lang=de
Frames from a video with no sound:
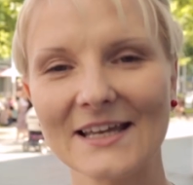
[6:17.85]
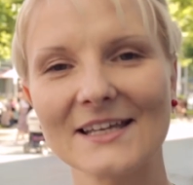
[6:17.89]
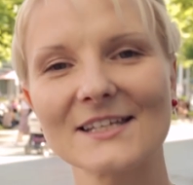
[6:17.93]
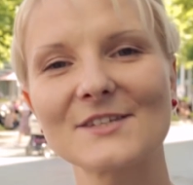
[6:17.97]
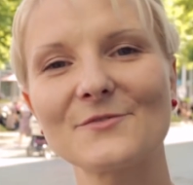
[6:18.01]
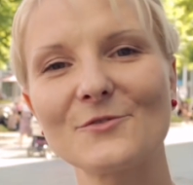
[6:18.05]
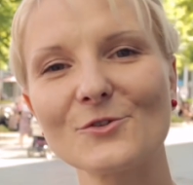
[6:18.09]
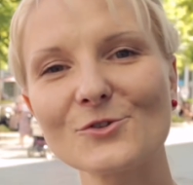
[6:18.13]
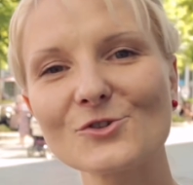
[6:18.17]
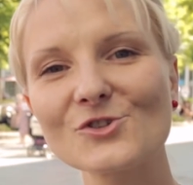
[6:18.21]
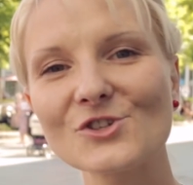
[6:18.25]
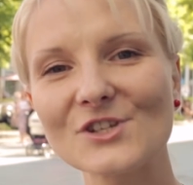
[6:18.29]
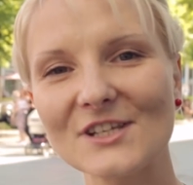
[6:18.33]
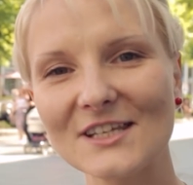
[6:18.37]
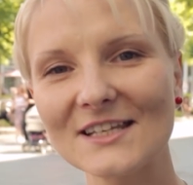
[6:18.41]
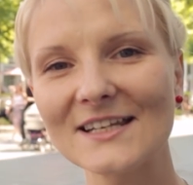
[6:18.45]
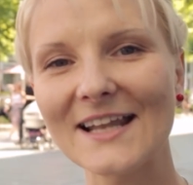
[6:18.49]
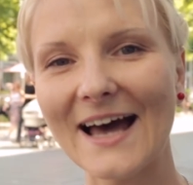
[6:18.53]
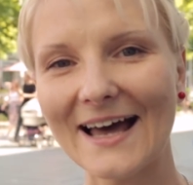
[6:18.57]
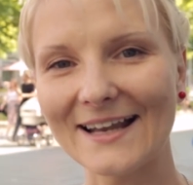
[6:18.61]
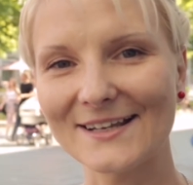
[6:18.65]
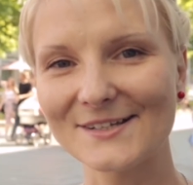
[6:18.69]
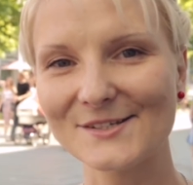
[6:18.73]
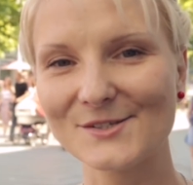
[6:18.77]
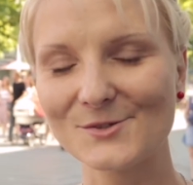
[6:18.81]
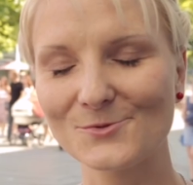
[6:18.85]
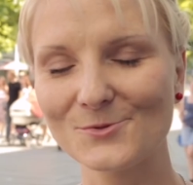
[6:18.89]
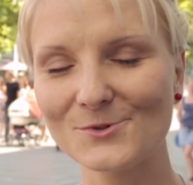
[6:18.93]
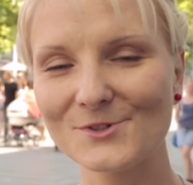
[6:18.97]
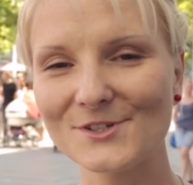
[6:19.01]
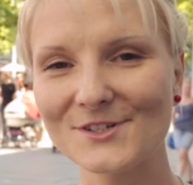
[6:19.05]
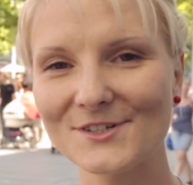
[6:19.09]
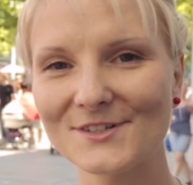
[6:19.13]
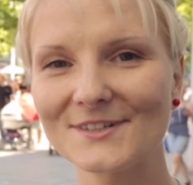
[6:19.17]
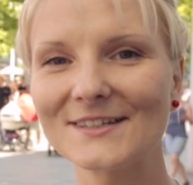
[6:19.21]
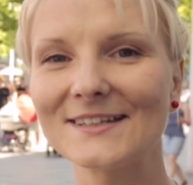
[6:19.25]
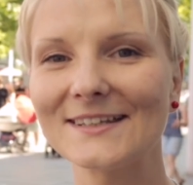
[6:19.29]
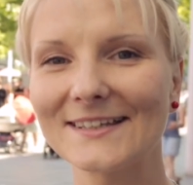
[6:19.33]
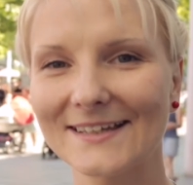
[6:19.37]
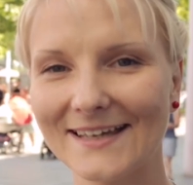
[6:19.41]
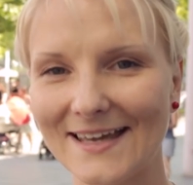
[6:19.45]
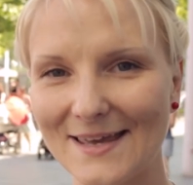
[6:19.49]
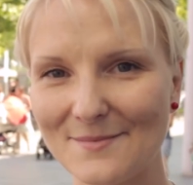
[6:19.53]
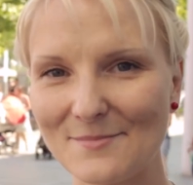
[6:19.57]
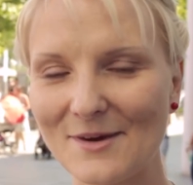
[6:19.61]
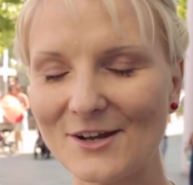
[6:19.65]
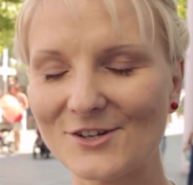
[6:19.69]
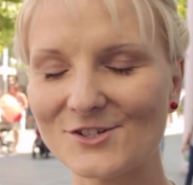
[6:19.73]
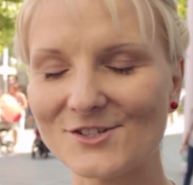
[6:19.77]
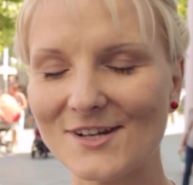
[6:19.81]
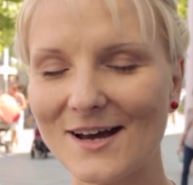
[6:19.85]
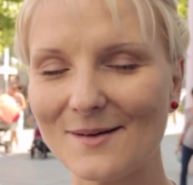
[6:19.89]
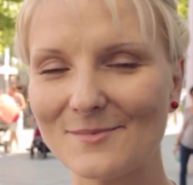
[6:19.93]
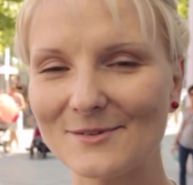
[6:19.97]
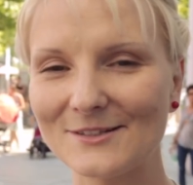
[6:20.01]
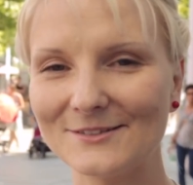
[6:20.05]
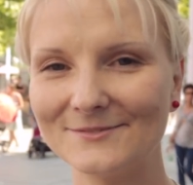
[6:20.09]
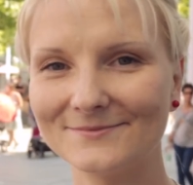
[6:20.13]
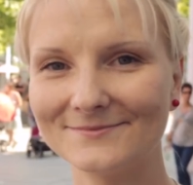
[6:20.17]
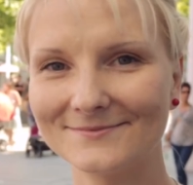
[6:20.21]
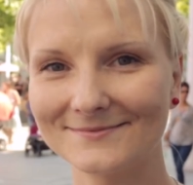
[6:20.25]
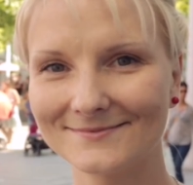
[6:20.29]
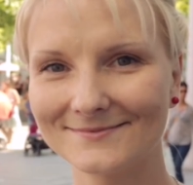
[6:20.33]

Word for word: Ich wünsche Ihnen alles Gute, Ihre Emma Stapel.